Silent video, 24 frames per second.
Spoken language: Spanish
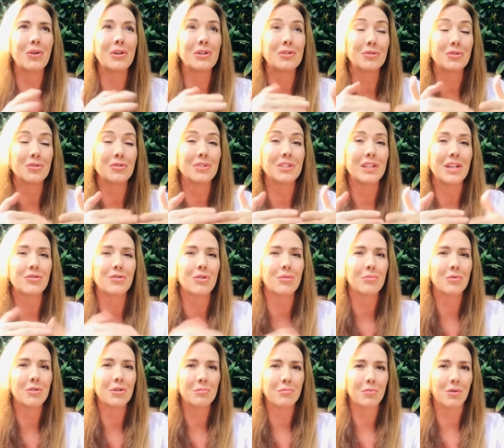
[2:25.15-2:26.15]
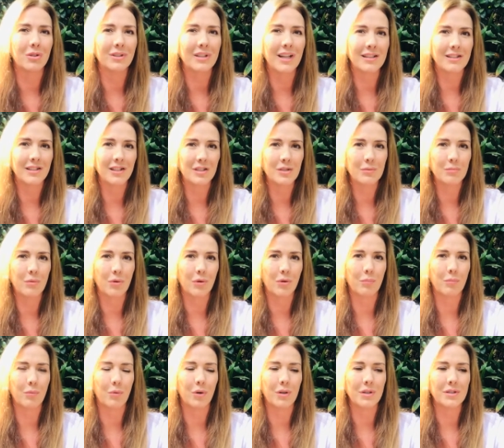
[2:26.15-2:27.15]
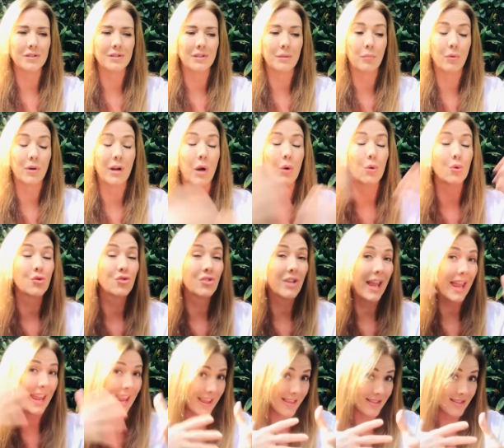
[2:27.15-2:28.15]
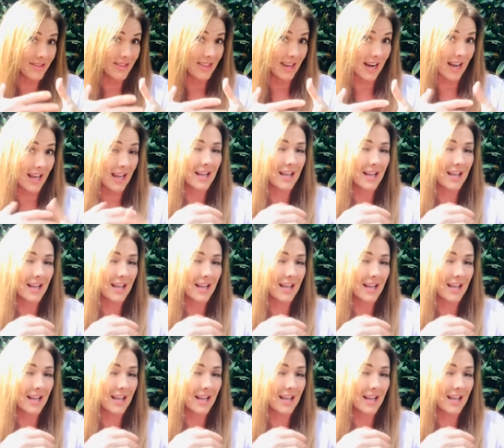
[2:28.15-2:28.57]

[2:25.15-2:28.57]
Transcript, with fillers: estos días son muy importantes por, por este, por la luz que entra